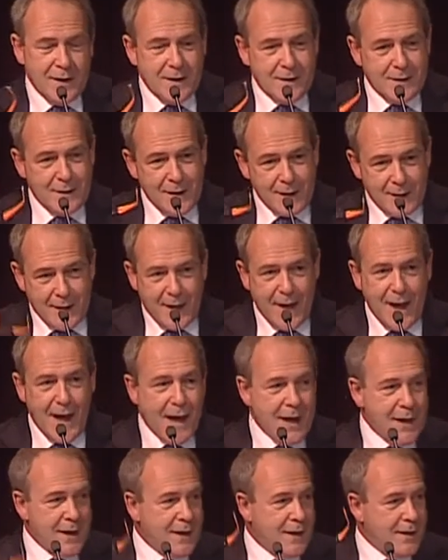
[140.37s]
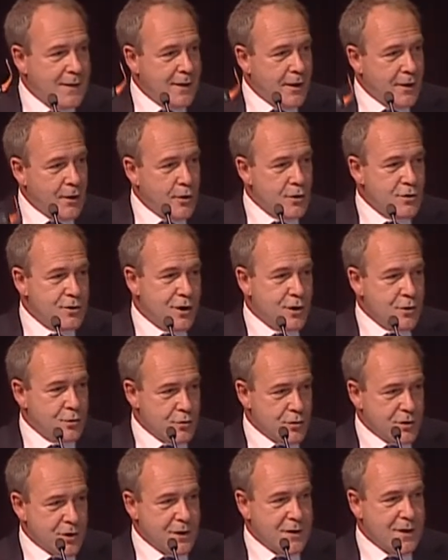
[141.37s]
nel creare la nostra
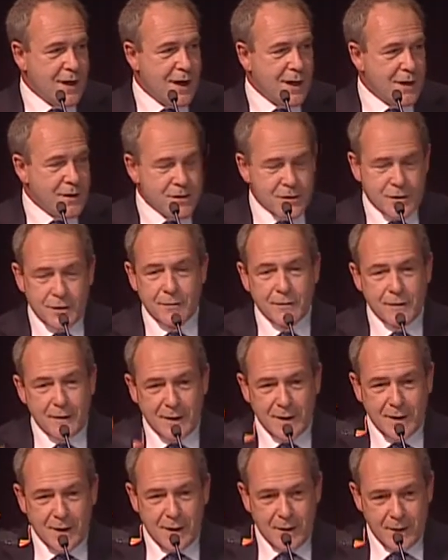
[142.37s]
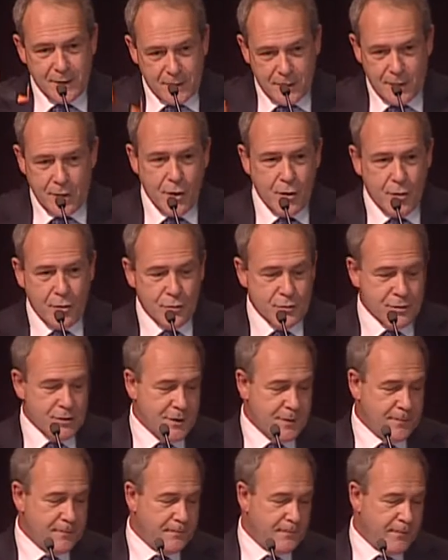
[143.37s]
società civile di
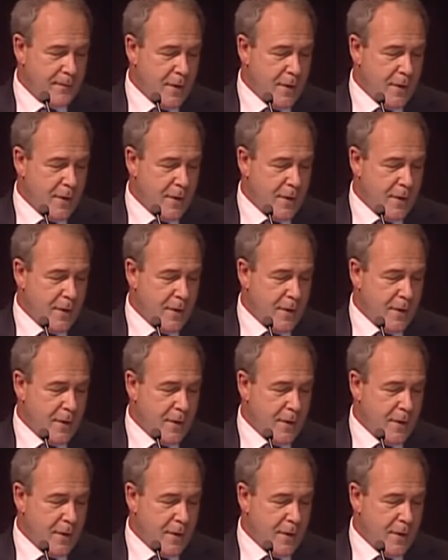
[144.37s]
oggi.